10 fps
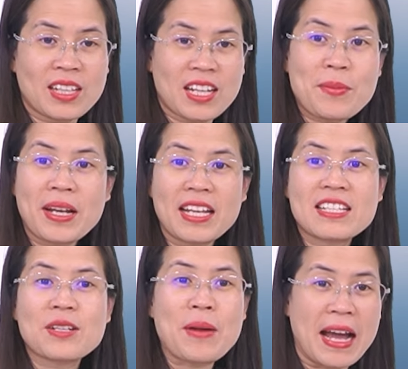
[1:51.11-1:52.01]
các bạn hay
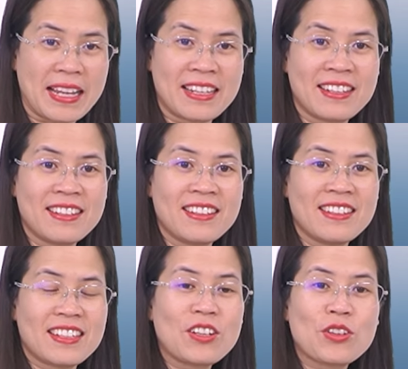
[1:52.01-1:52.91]
chơi bài
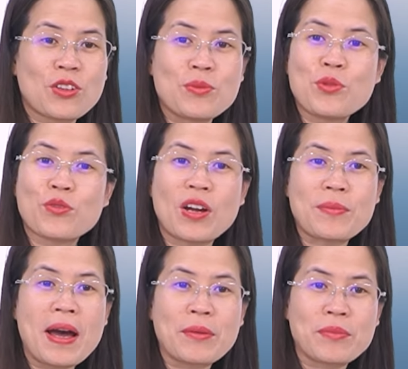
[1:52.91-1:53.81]
thế còn có một vài
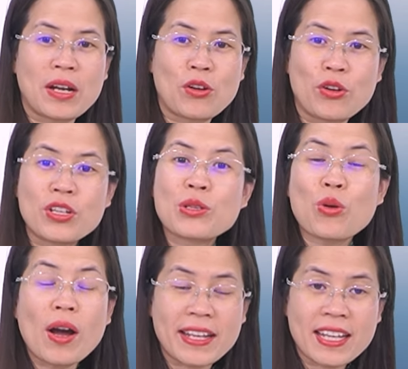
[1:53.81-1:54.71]
bạn mà có điện
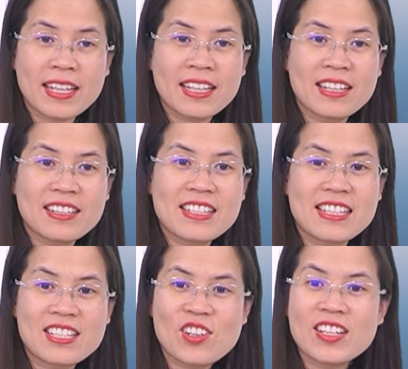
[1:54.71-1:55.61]
thoại ấy, thì
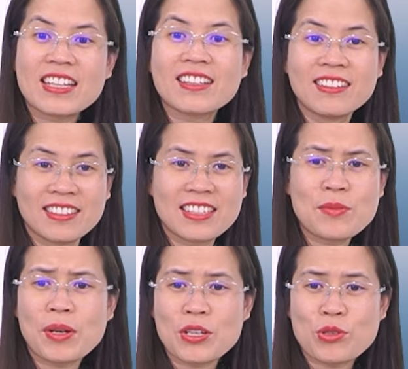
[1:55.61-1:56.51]
sẽ chơi điện tử
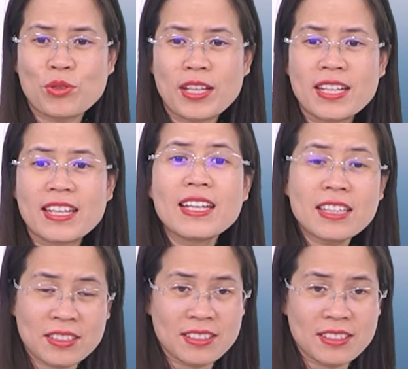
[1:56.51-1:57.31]
nhưng mà cái số đấy thì ít